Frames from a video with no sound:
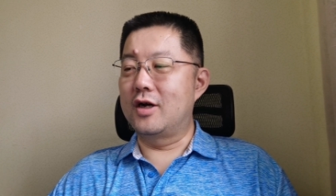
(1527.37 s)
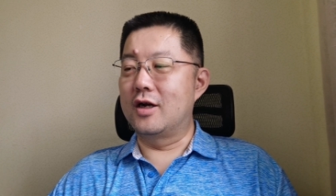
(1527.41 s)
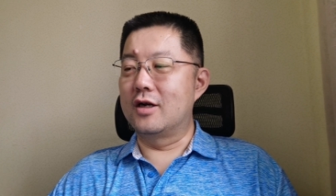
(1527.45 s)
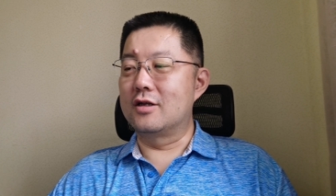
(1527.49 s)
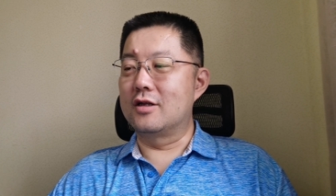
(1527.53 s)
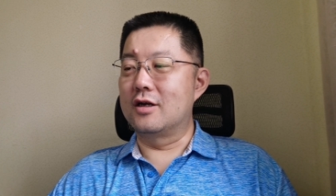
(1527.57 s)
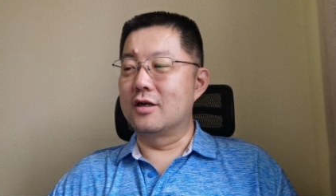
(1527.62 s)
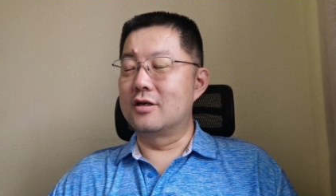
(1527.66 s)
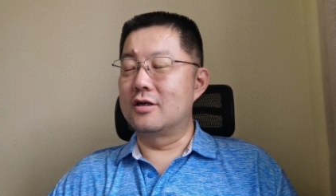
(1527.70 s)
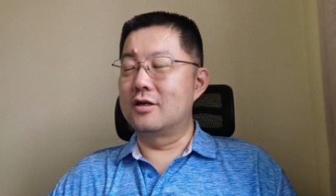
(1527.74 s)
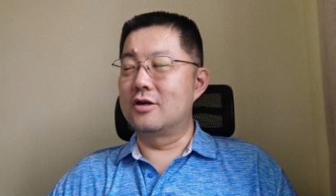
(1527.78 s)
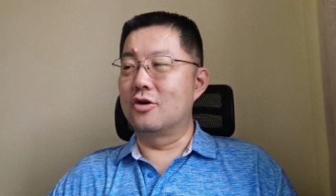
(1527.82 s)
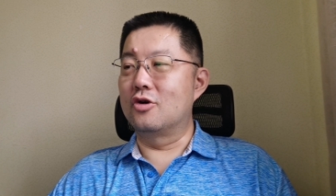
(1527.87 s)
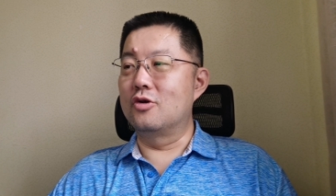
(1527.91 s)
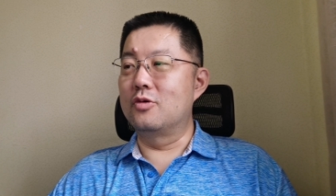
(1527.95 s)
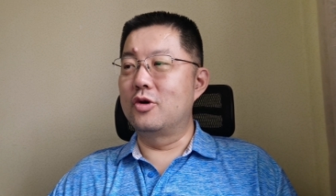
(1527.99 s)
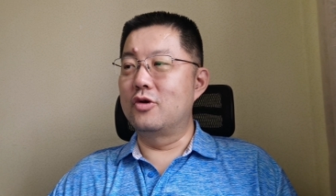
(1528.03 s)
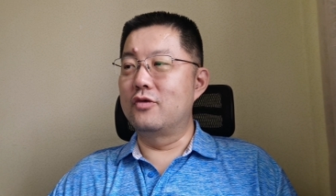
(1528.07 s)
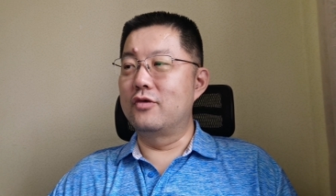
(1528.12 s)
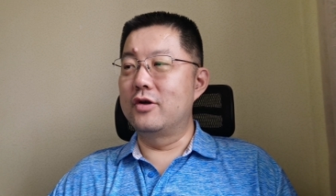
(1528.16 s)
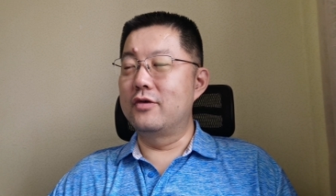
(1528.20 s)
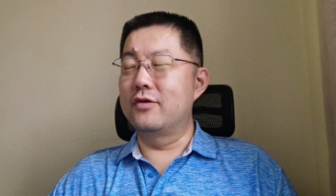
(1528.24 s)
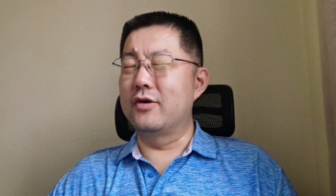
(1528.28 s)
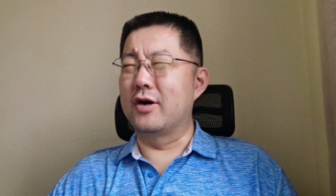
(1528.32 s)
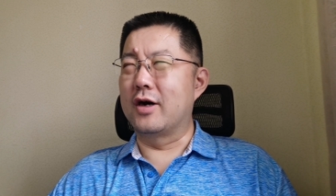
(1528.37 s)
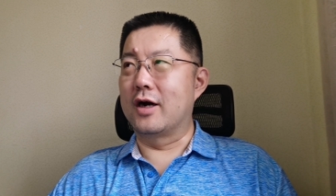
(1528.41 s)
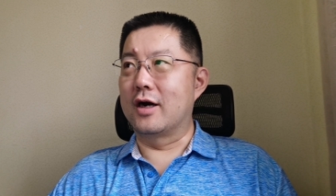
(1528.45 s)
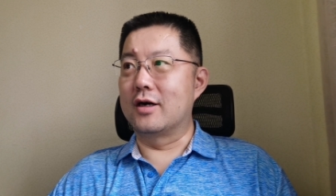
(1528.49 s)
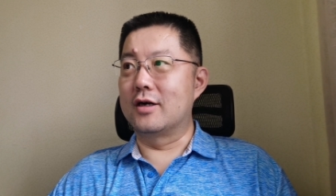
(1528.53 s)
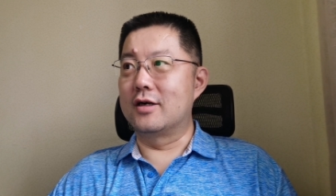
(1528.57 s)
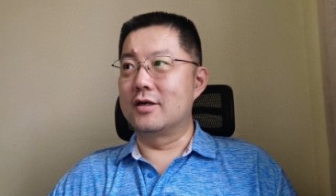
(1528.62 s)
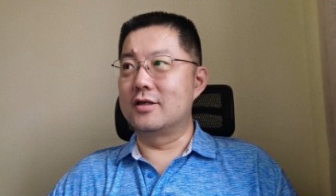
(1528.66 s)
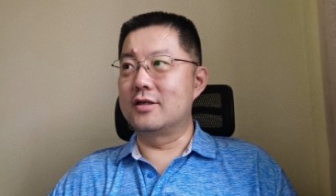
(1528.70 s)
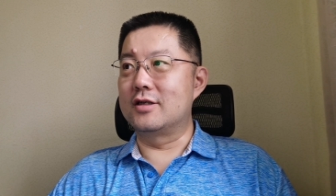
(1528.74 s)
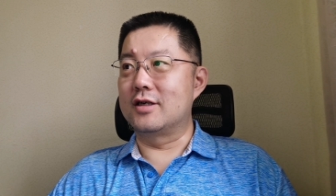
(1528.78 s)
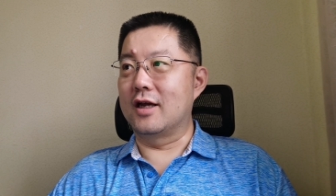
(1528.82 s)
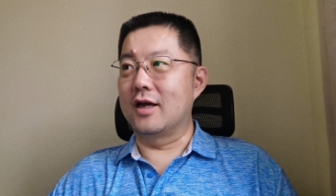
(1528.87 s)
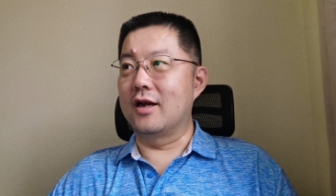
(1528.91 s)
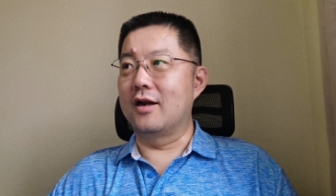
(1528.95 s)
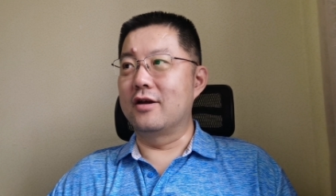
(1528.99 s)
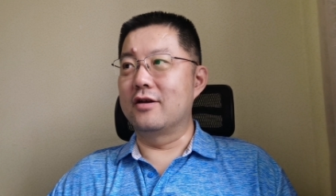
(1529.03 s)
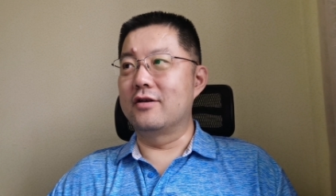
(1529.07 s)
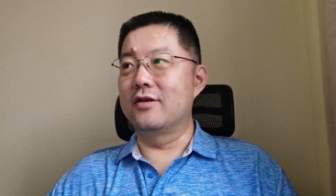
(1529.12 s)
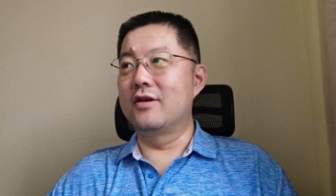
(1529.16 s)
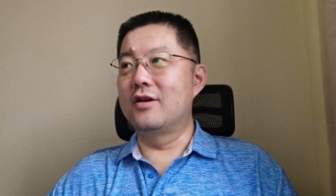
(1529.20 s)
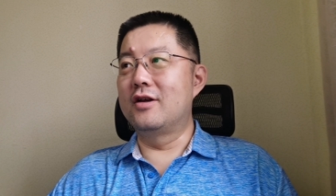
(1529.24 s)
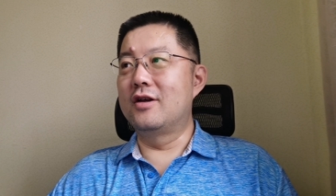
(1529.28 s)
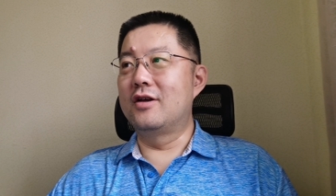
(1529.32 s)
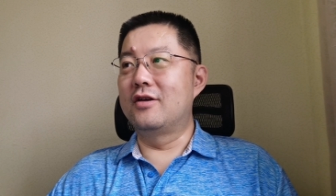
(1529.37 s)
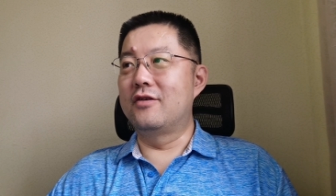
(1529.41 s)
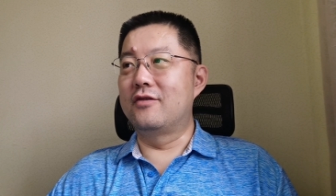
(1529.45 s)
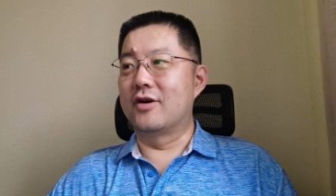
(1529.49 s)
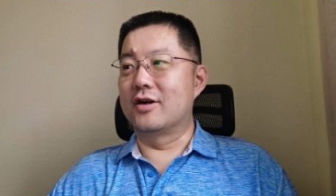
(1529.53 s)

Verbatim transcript: 忘了当时是 OPPO、VIVO 还是谁了。